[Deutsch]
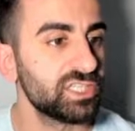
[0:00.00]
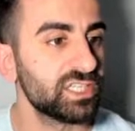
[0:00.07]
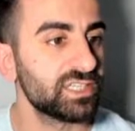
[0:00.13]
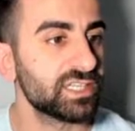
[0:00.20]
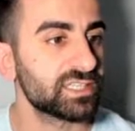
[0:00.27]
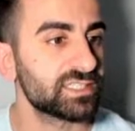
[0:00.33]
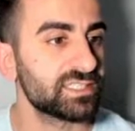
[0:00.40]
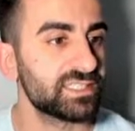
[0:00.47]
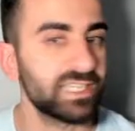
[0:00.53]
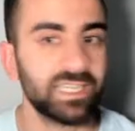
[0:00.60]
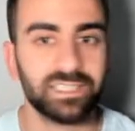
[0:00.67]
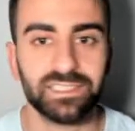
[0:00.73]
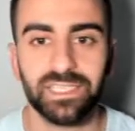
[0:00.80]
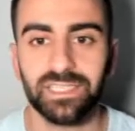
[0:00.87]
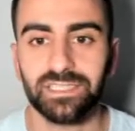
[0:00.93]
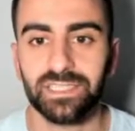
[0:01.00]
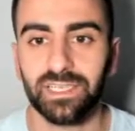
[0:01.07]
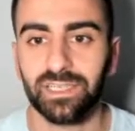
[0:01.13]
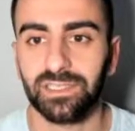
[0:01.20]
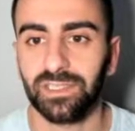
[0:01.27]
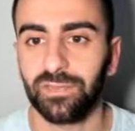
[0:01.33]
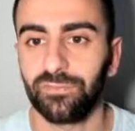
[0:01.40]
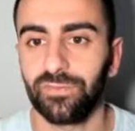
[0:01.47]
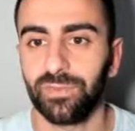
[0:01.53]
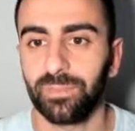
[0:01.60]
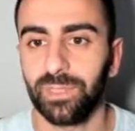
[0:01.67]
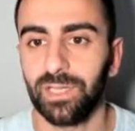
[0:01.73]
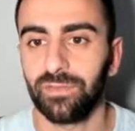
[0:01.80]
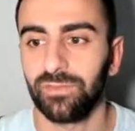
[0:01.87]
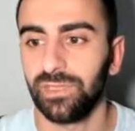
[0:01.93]
das 618er
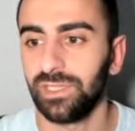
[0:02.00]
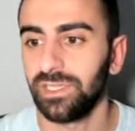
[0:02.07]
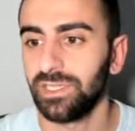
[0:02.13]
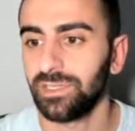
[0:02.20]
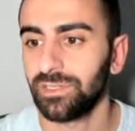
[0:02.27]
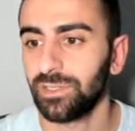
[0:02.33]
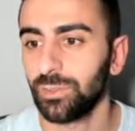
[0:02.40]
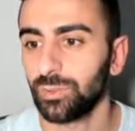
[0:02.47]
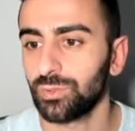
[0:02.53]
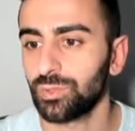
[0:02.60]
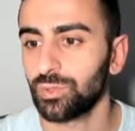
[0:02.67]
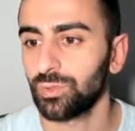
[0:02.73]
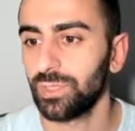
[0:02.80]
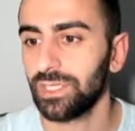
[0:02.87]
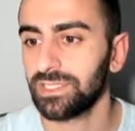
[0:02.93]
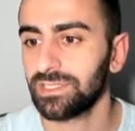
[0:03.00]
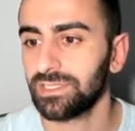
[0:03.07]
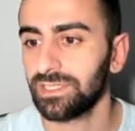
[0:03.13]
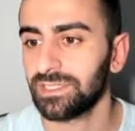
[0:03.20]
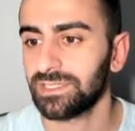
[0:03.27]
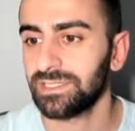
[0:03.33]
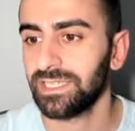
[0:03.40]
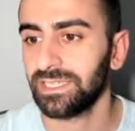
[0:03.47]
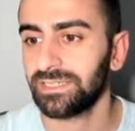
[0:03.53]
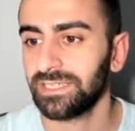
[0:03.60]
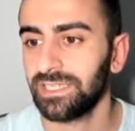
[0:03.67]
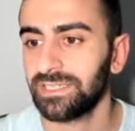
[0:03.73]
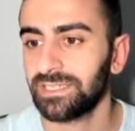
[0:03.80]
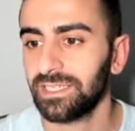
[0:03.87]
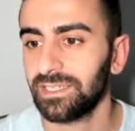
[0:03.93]
FIP-Level hinter uns zu lassen. Das
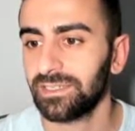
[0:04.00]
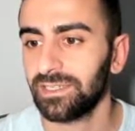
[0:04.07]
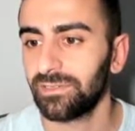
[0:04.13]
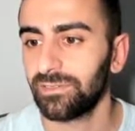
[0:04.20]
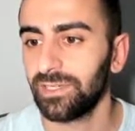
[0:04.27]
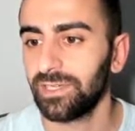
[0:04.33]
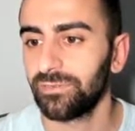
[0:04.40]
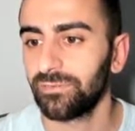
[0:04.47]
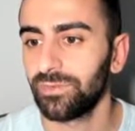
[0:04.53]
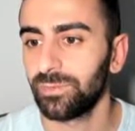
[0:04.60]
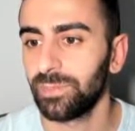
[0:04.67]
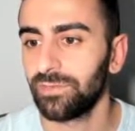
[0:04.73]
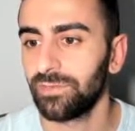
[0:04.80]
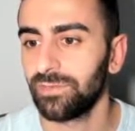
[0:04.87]
618er FIP-Level